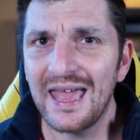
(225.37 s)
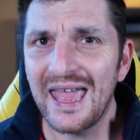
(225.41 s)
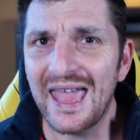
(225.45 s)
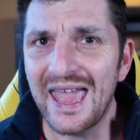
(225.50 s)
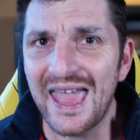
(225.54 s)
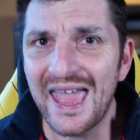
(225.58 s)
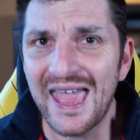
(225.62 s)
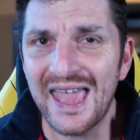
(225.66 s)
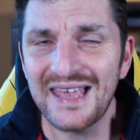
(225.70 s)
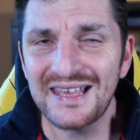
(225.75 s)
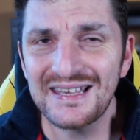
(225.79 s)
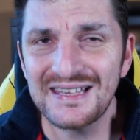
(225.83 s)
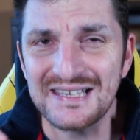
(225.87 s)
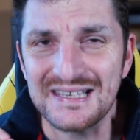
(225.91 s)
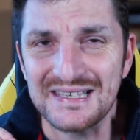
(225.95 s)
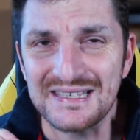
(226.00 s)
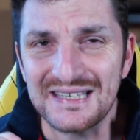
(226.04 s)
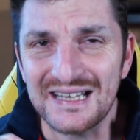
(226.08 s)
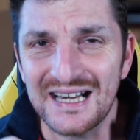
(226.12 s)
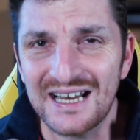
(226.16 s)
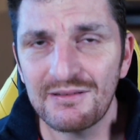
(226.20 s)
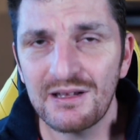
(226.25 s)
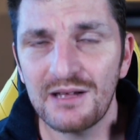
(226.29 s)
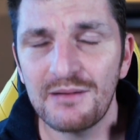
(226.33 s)
è
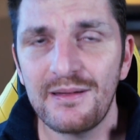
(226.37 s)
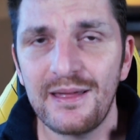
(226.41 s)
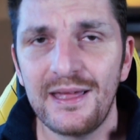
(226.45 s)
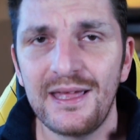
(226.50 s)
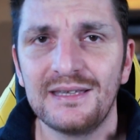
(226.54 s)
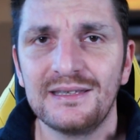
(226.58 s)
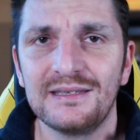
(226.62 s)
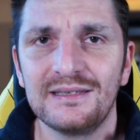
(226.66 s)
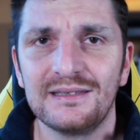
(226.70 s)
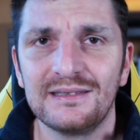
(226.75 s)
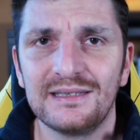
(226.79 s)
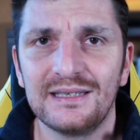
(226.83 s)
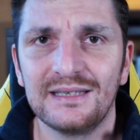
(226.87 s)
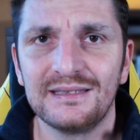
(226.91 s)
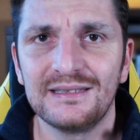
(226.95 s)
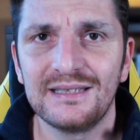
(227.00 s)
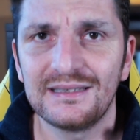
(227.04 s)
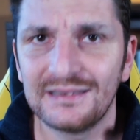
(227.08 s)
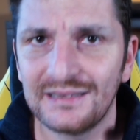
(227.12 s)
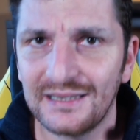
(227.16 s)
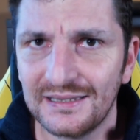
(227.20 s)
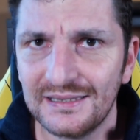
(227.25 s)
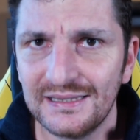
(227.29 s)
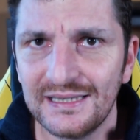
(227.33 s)
estremamente
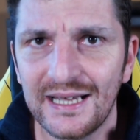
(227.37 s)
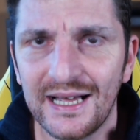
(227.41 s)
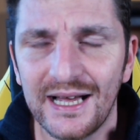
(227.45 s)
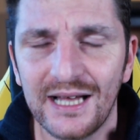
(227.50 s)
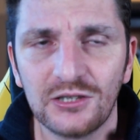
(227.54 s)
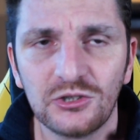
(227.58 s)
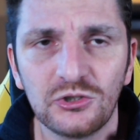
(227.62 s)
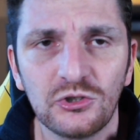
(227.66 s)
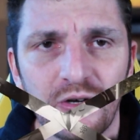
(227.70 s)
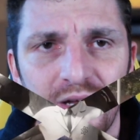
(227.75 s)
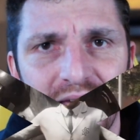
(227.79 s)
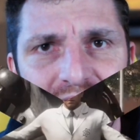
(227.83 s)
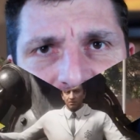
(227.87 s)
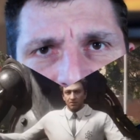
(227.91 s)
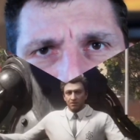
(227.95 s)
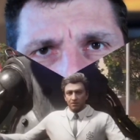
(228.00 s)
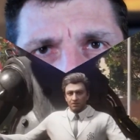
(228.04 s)
dettagliato, è